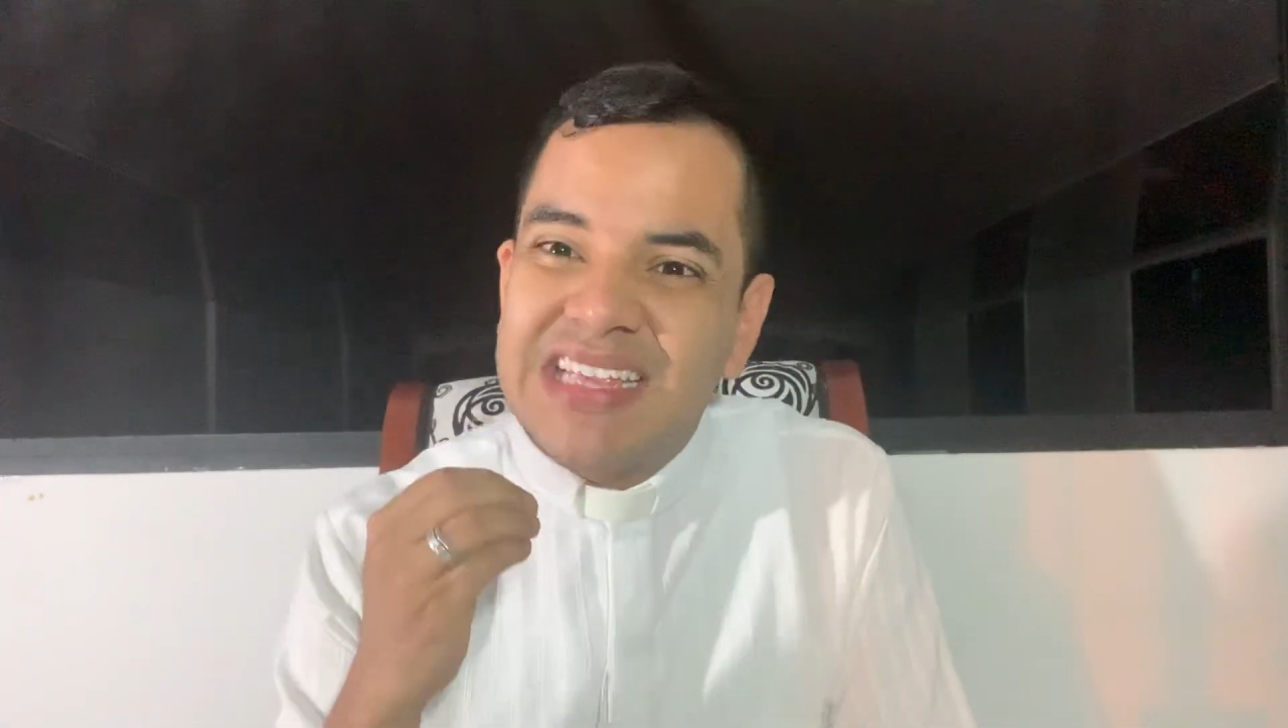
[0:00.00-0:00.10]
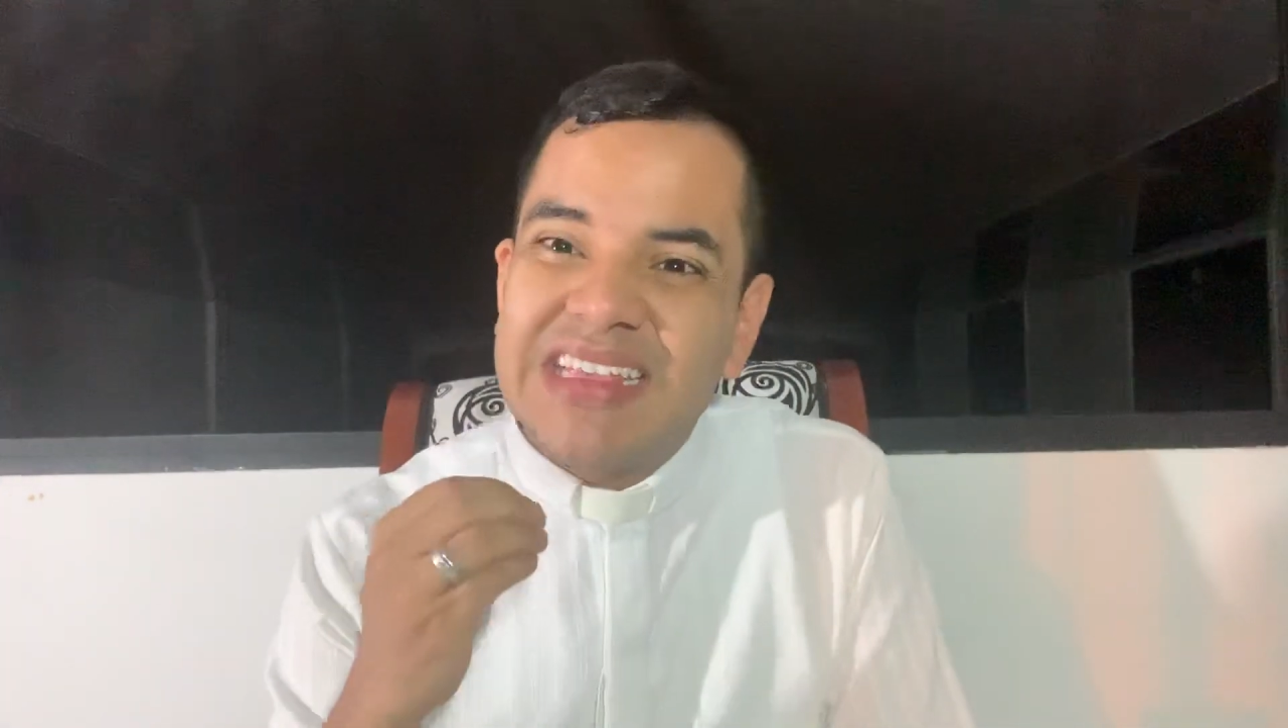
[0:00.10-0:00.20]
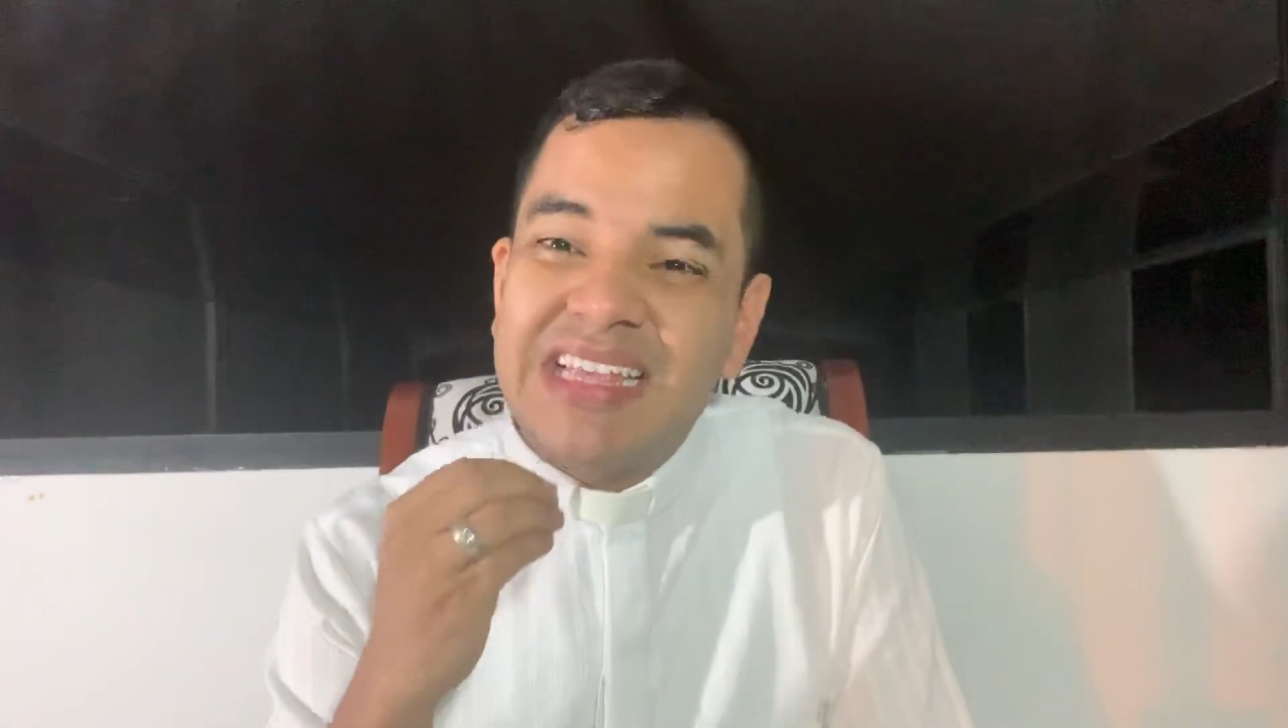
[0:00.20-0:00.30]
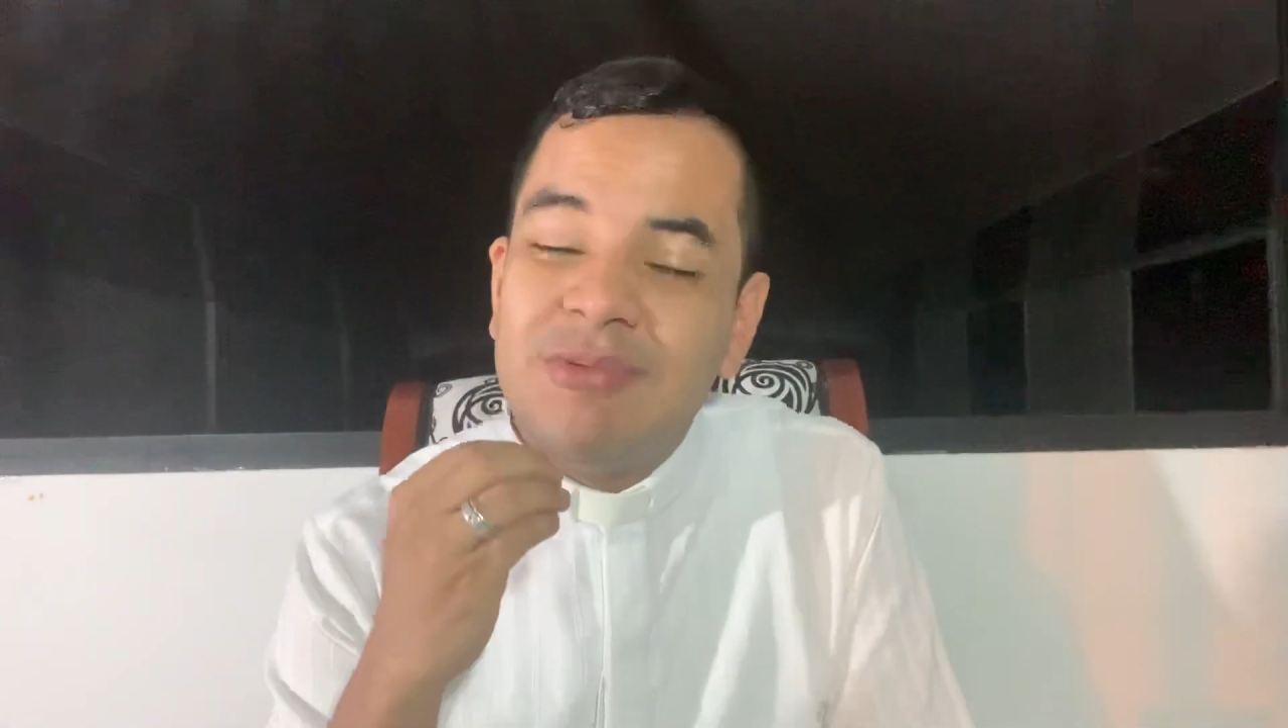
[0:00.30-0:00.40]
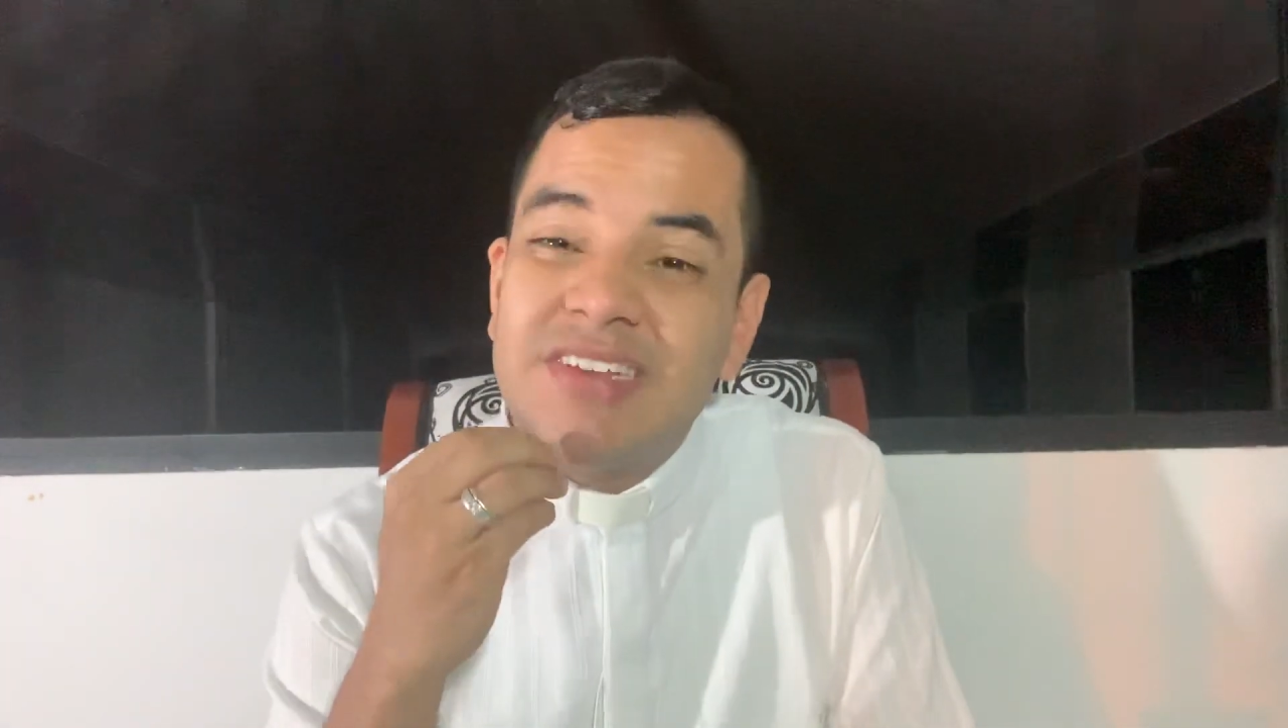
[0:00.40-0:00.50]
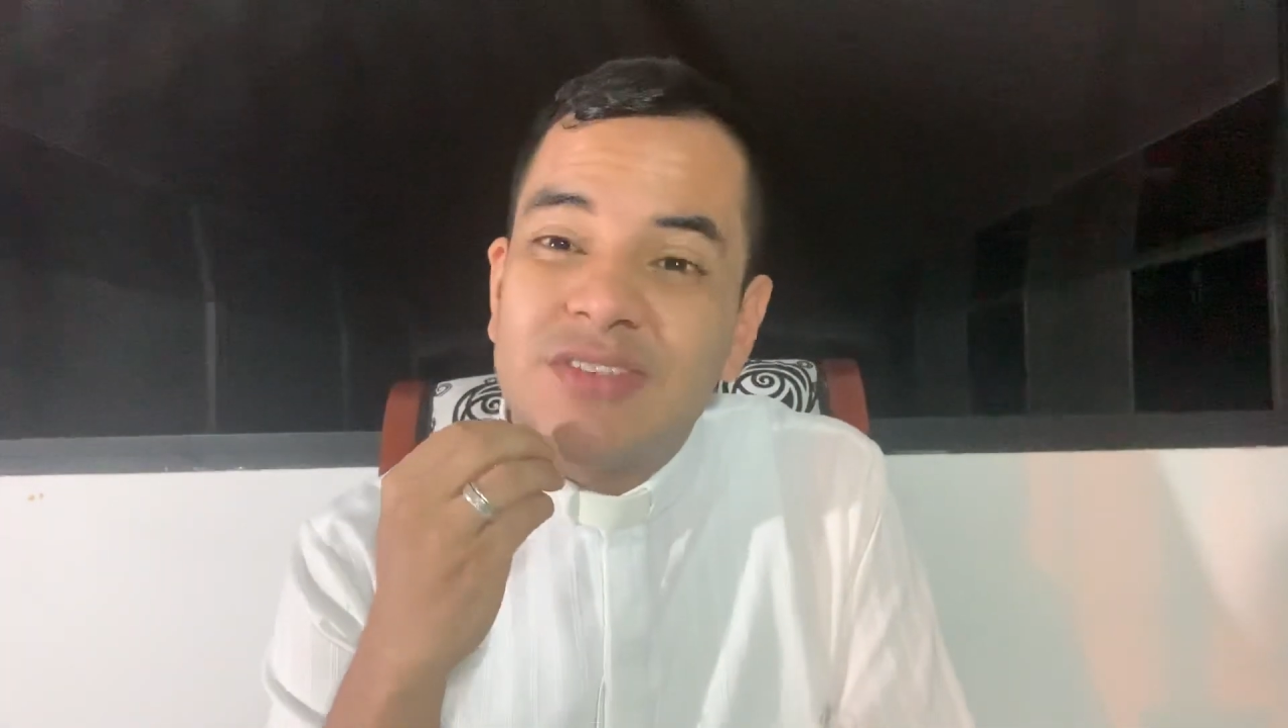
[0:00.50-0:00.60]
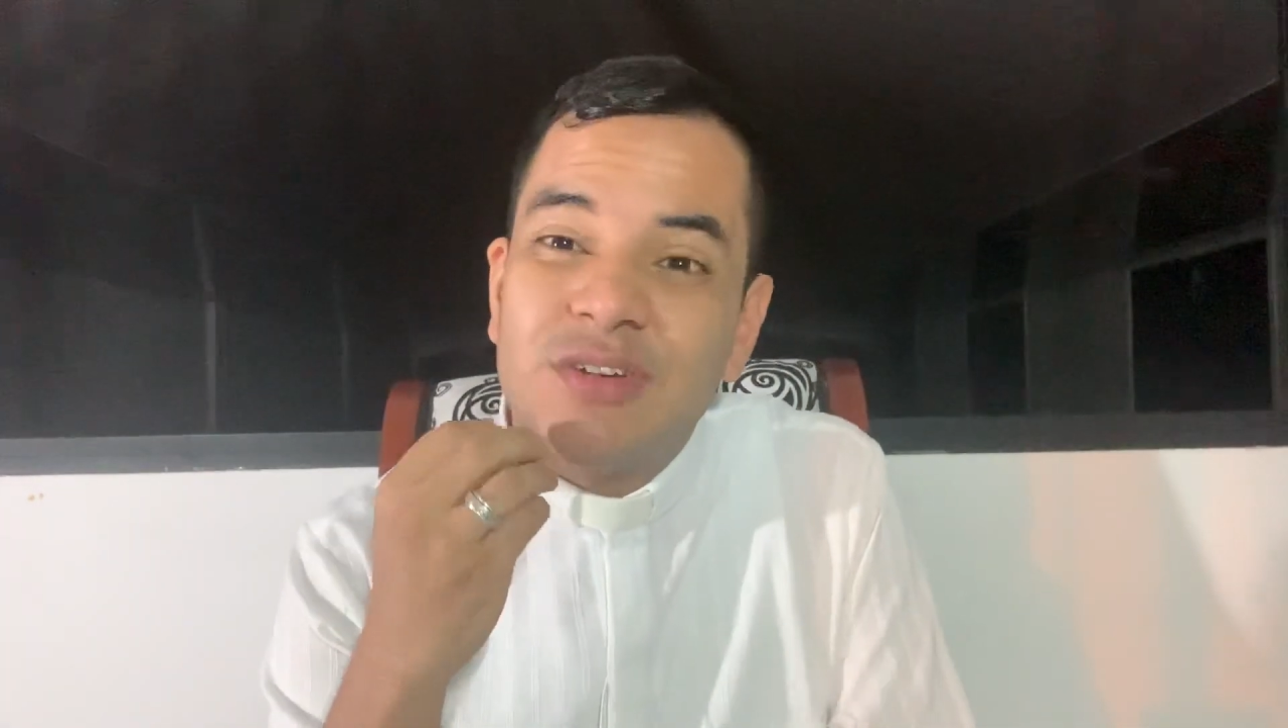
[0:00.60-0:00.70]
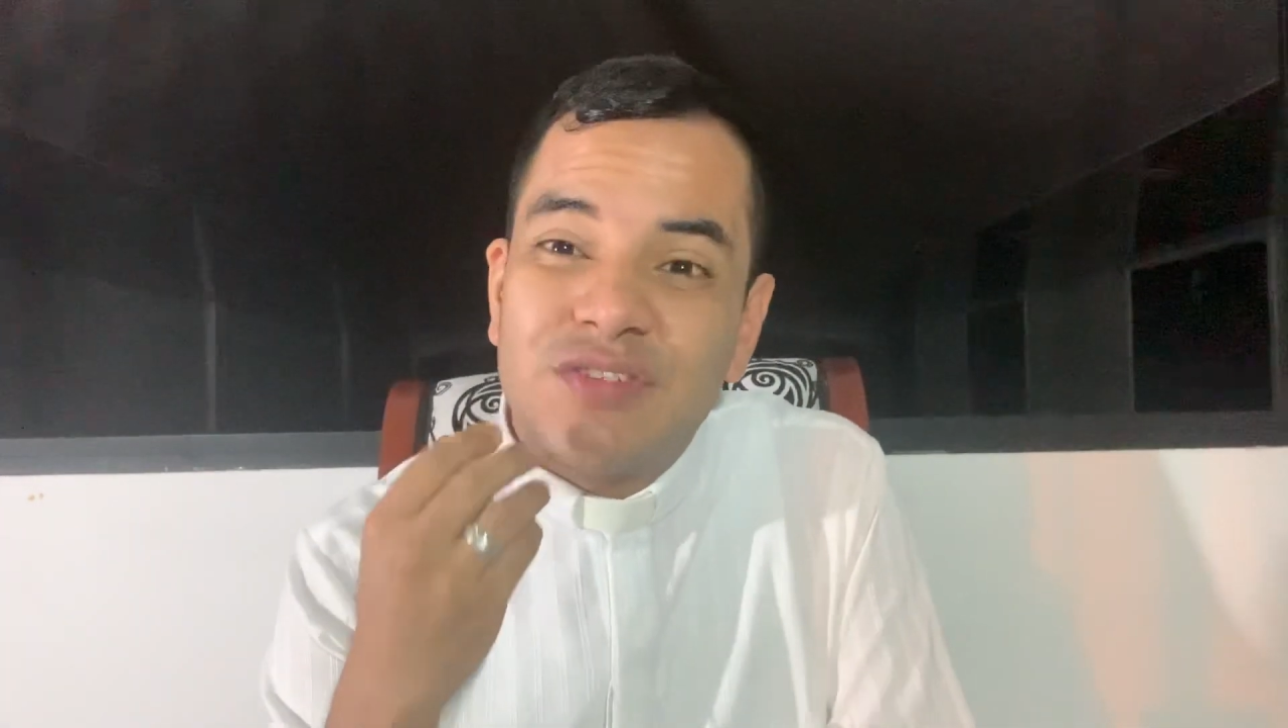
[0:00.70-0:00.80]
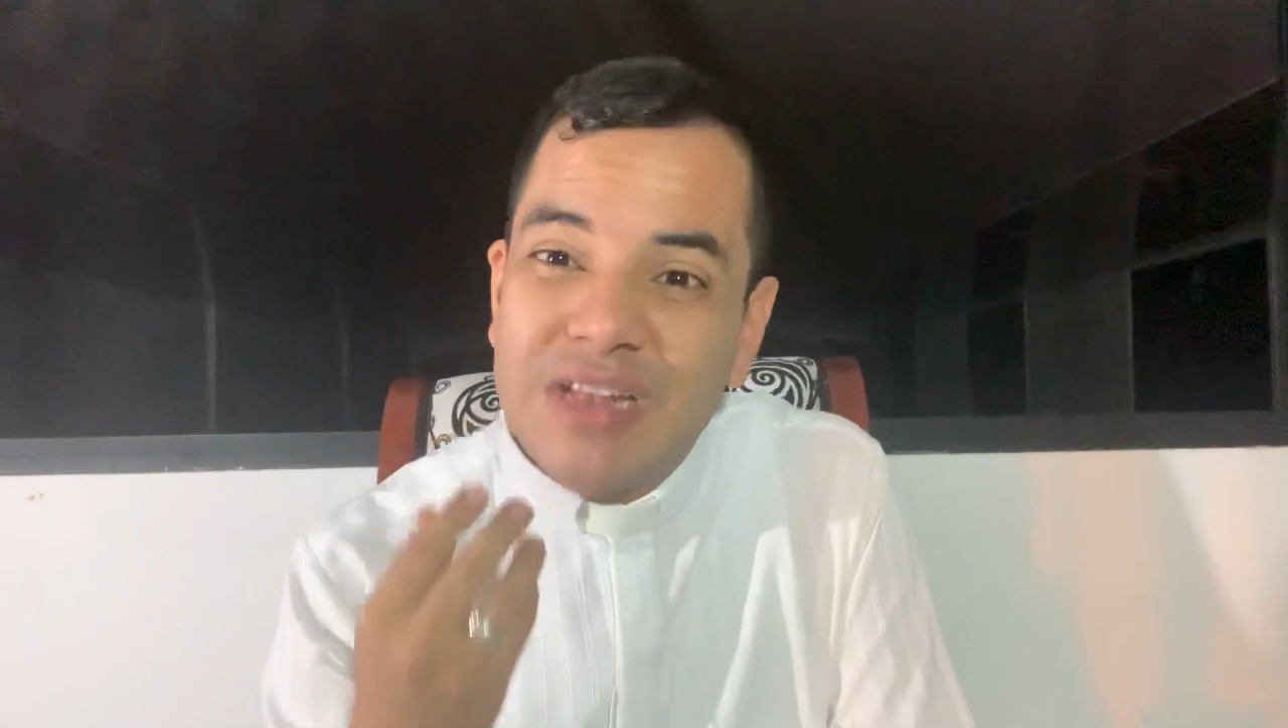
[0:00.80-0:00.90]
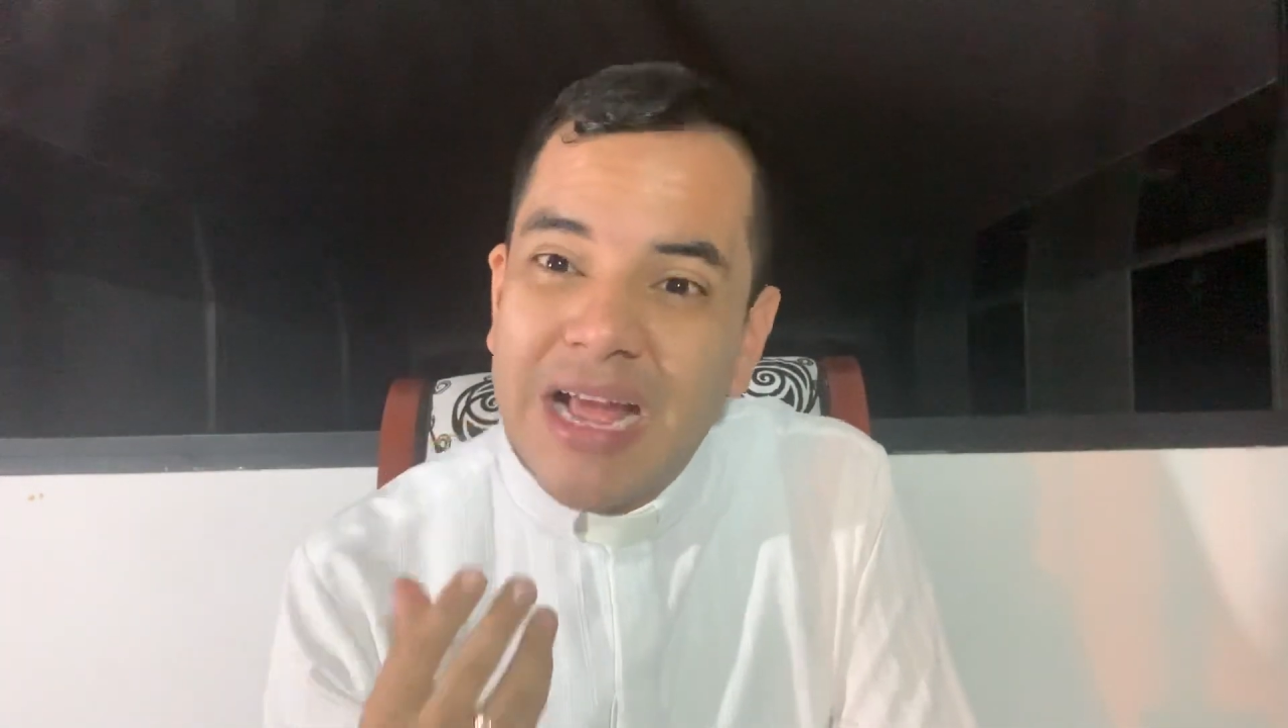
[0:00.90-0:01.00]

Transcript: de nuestros